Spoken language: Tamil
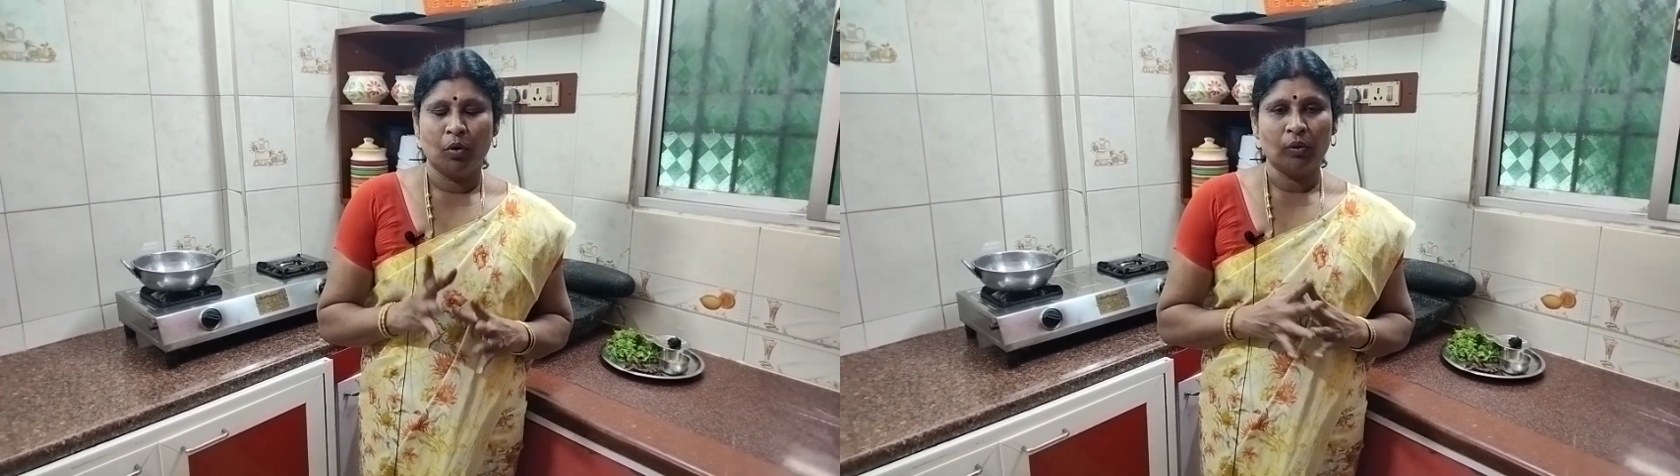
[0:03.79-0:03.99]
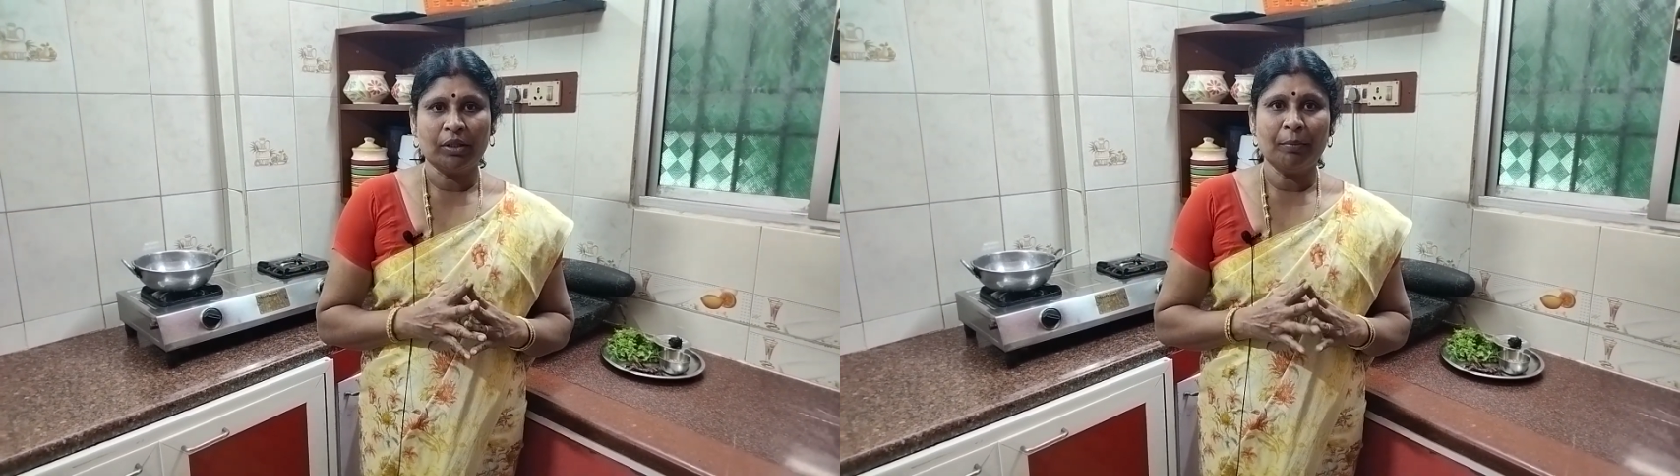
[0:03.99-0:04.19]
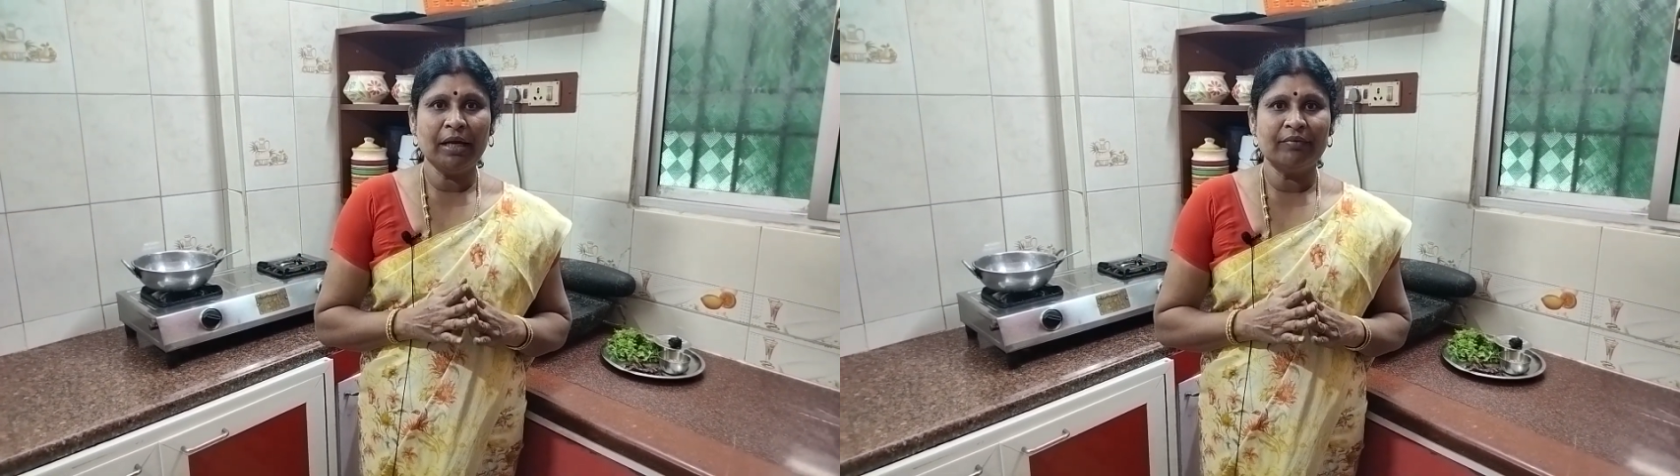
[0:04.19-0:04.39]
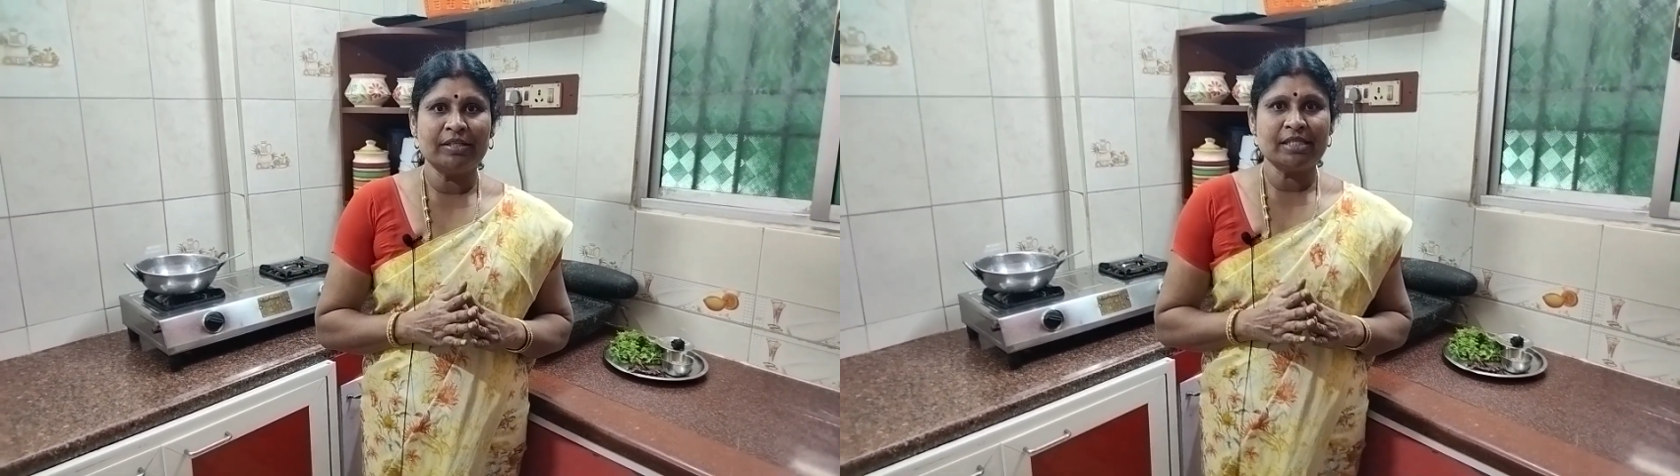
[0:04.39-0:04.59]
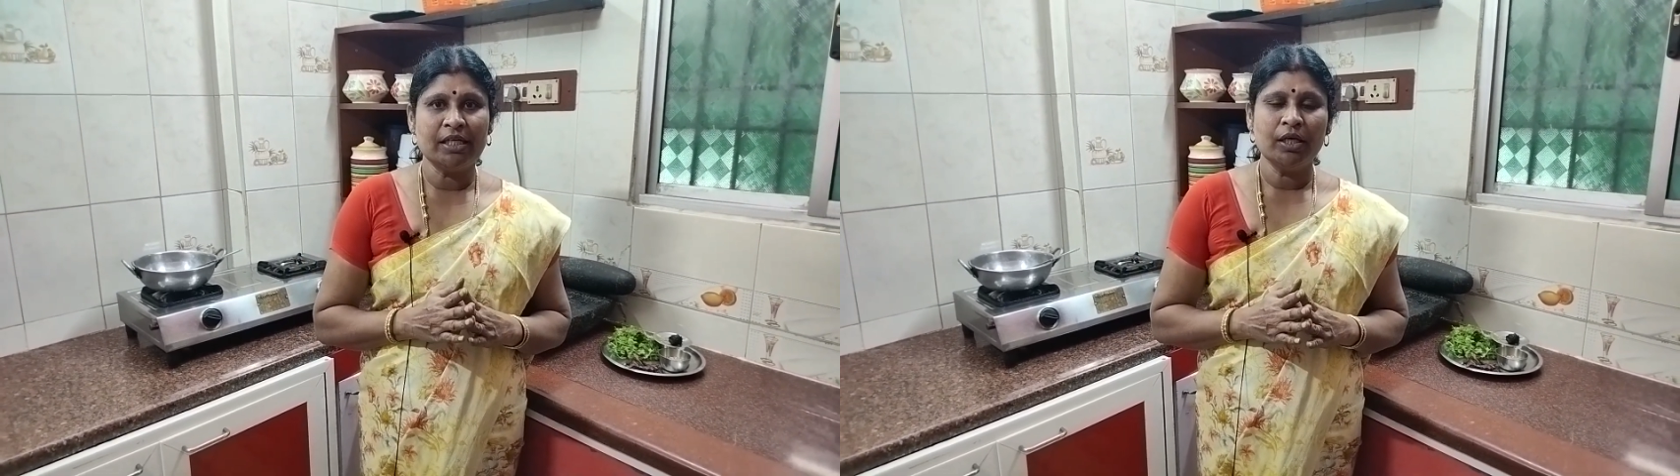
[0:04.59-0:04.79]
கொத்தமல்லி
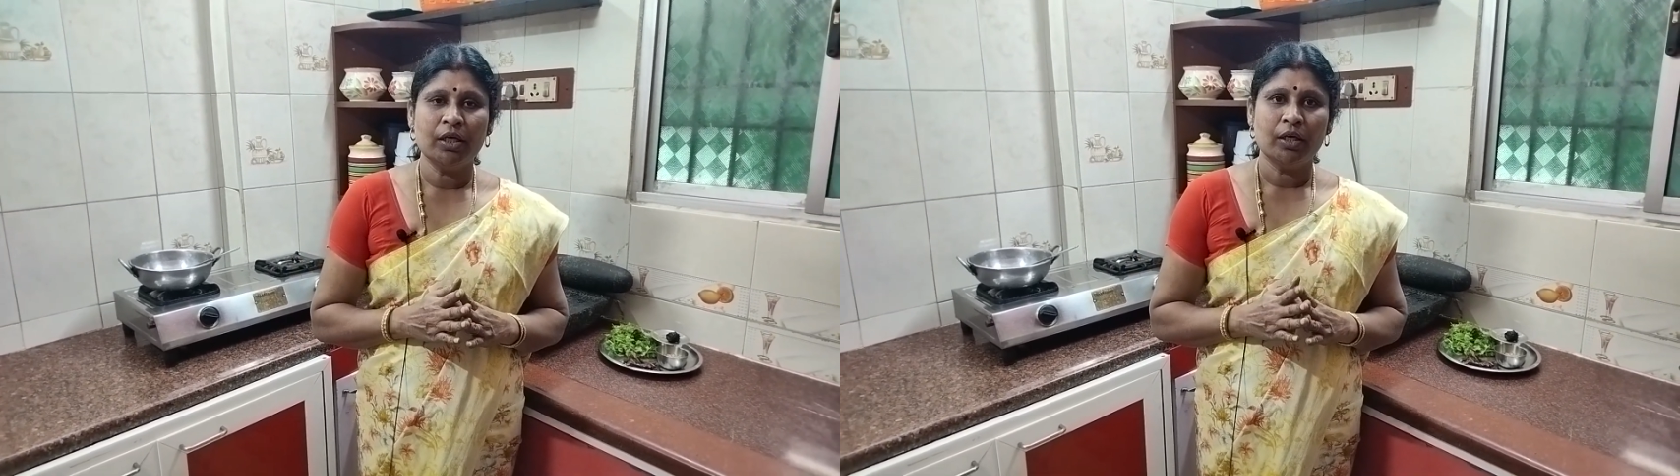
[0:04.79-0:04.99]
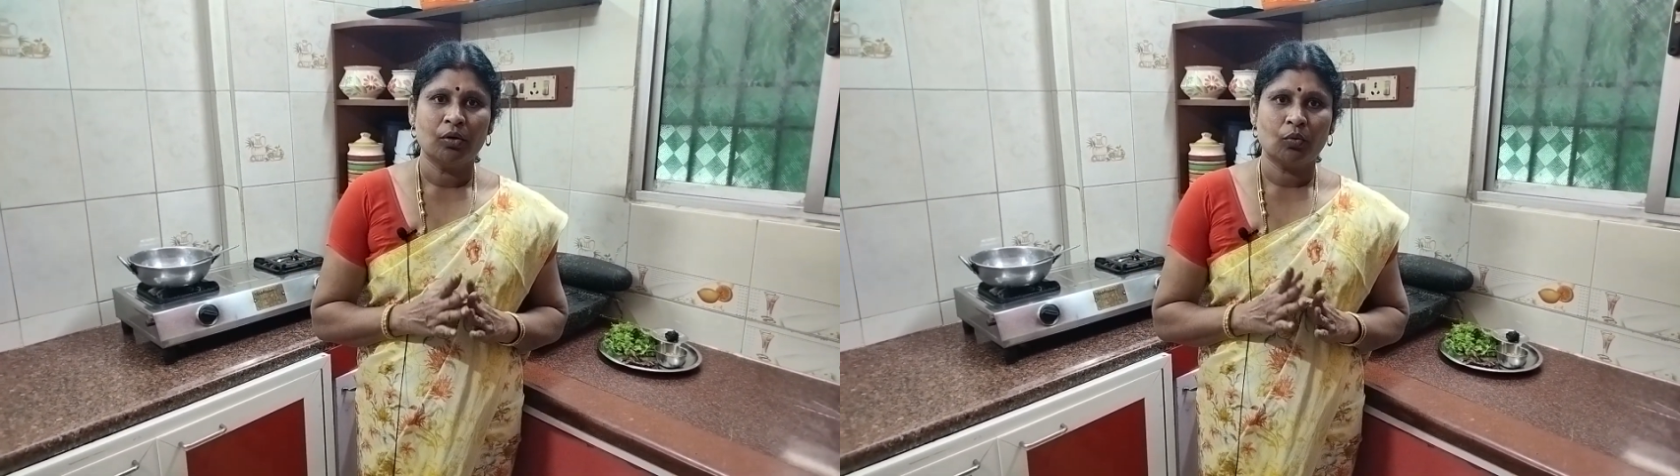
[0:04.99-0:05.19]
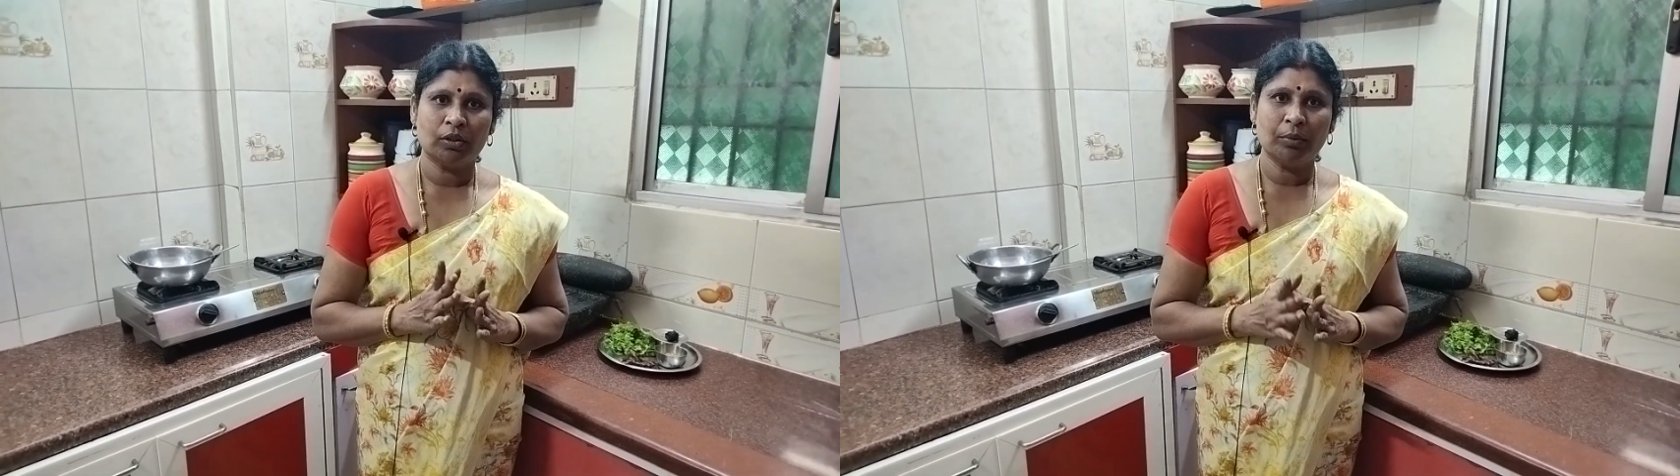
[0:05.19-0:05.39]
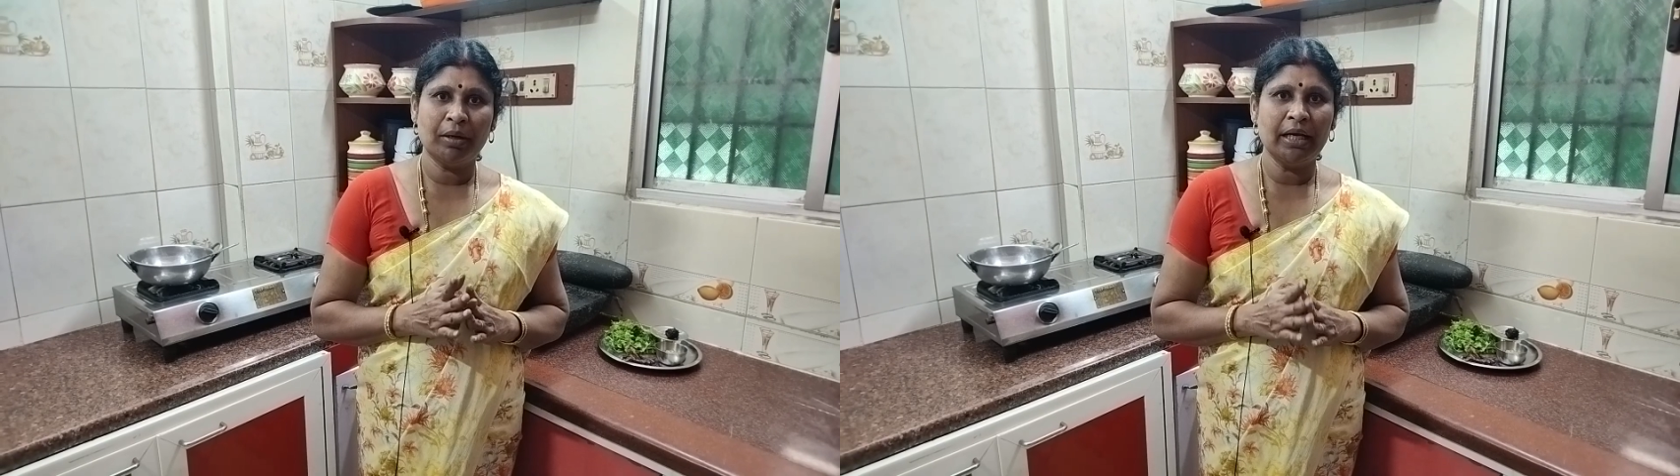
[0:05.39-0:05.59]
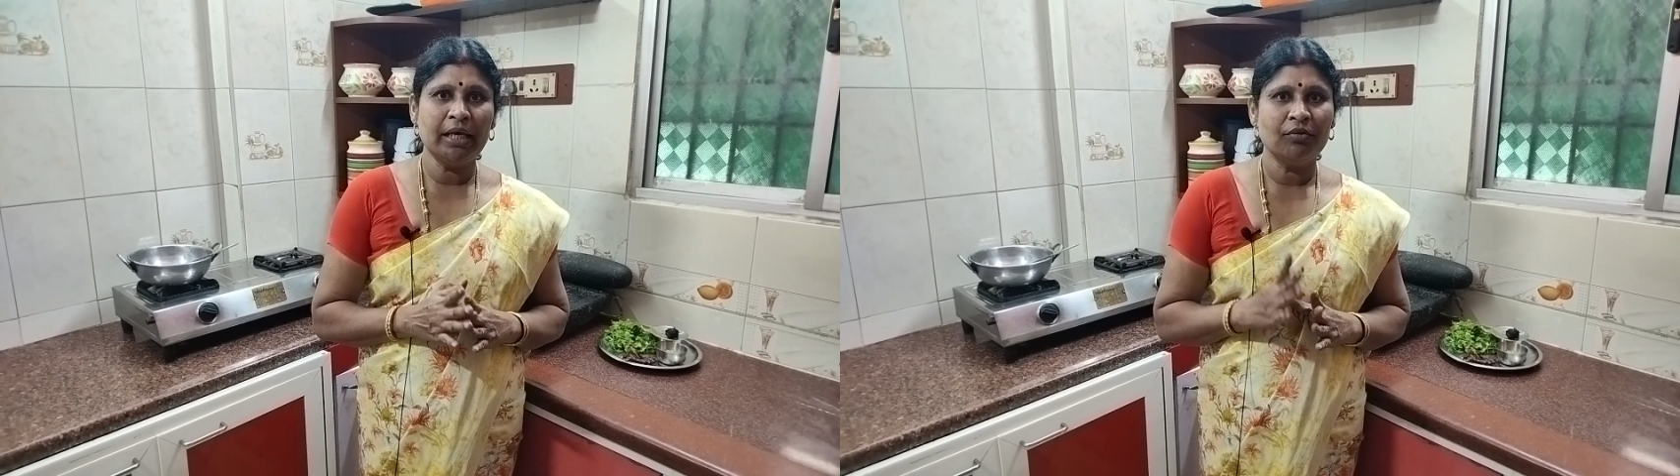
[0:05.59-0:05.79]
வச்சு
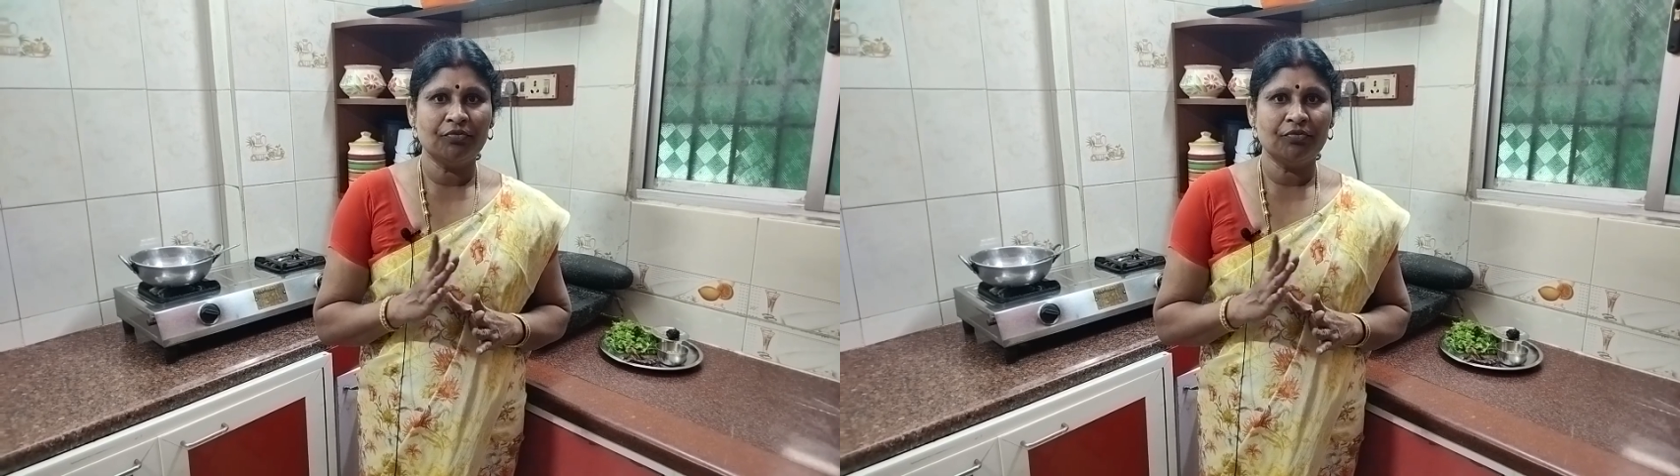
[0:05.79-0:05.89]
கொத்தமல்லி